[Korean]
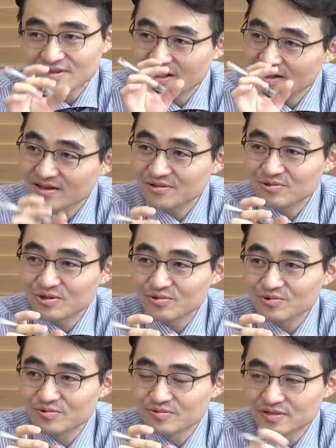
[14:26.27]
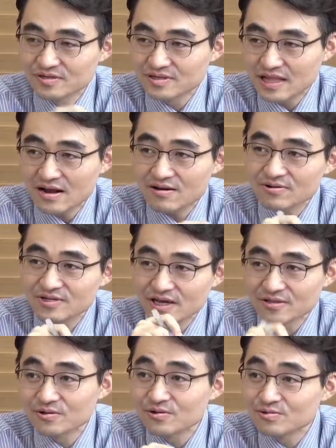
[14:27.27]
타겟도 있고 그 달러
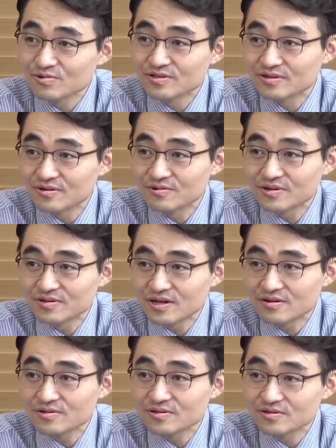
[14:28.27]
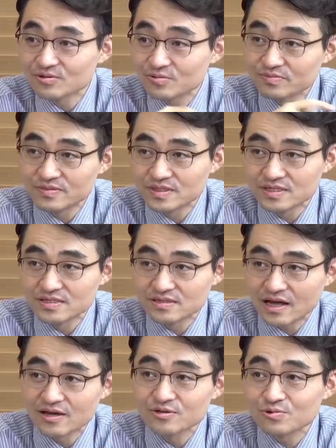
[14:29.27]
제너럴도 있더라고요. 네. 달러 제너럴 좀그
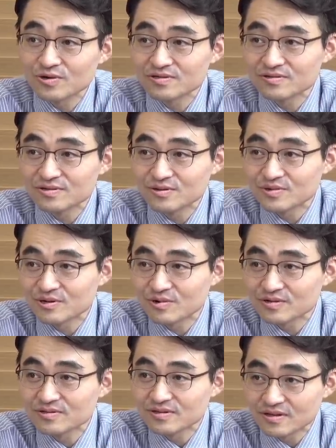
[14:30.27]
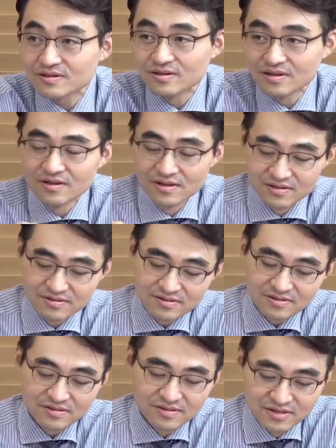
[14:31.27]
다이소 같은 기업이라고 그렇죠. 하는데.
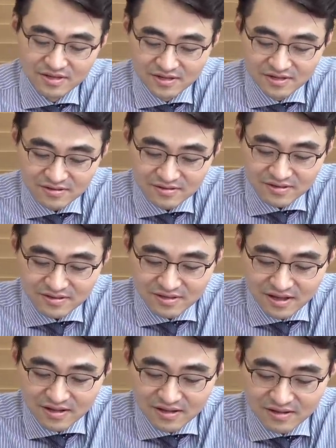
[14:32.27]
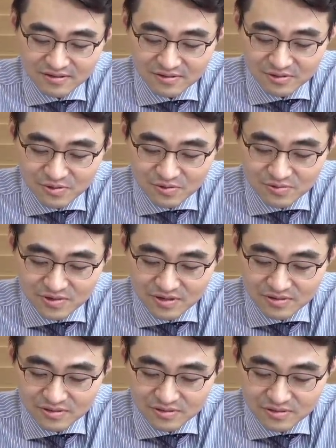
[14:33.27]
네. 근데 이제 타겟 같은 경우가
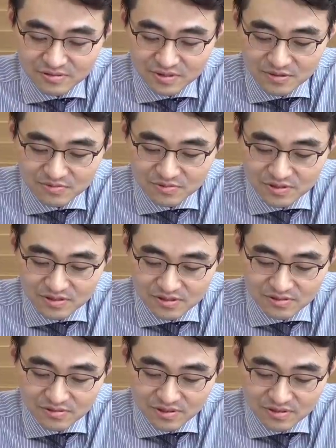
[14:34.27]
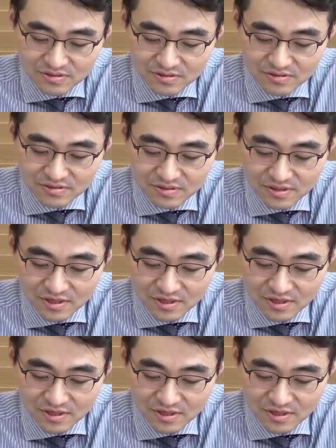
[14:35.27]
지금 2분기 실적에서